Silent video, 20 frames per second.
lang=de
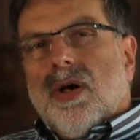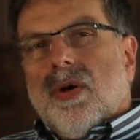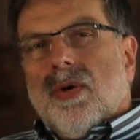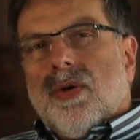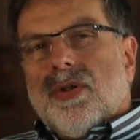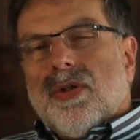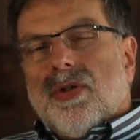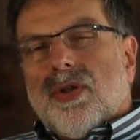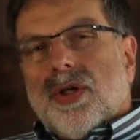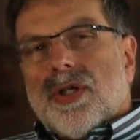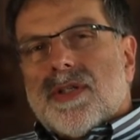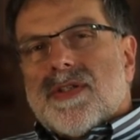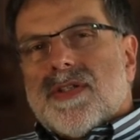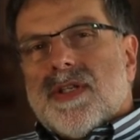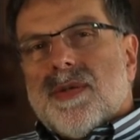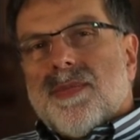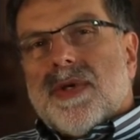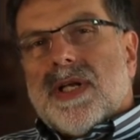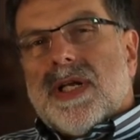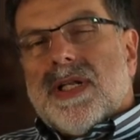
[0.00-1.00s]
Und
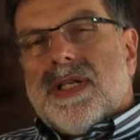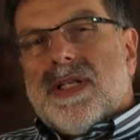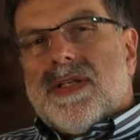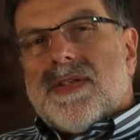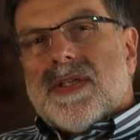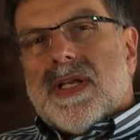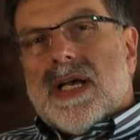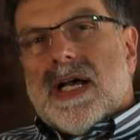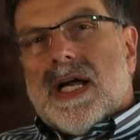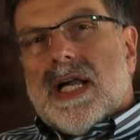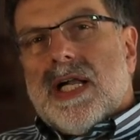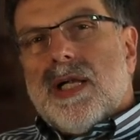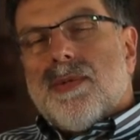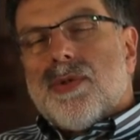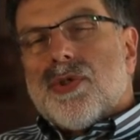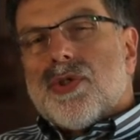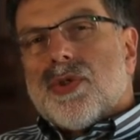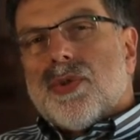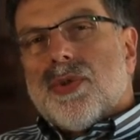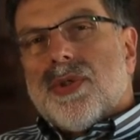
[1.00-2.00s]
trotzdem kann diese halbe
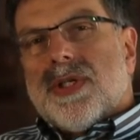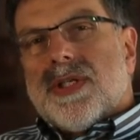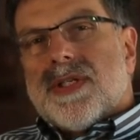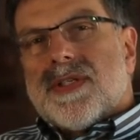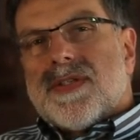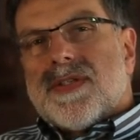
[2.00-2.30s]
Stunde